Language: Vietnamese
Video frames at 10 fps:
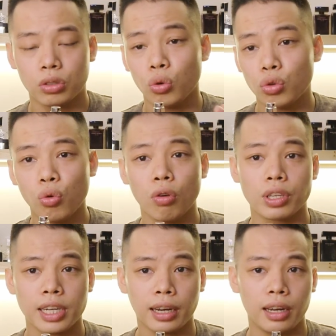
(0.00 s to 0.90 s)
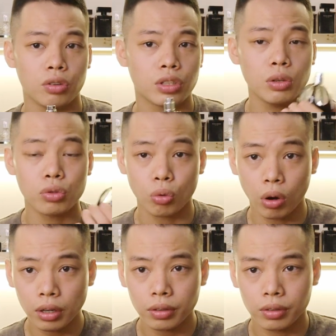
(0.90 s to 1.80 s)
chua chua của chanh này nó dịu
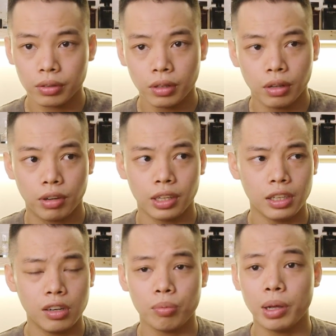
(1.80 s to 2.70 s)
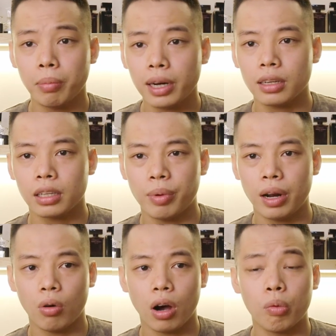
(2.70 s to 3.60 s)
xuống và gần như nó biến mất thì bắt
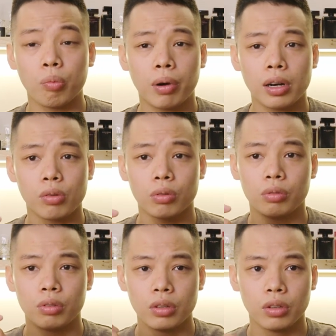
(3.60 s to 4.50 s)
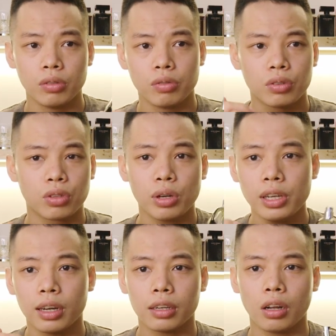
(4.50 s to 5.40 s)
đầu hồng bắt đầu xuất
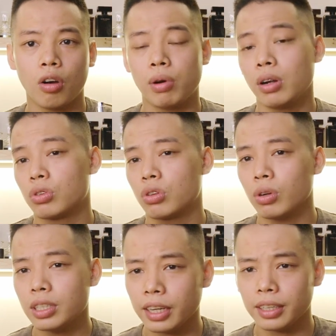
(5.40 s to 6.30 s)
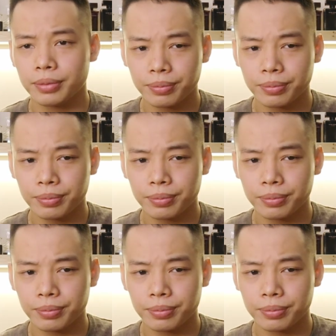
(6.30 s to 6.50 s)
hiện hồng bắt đầu trỗi dậy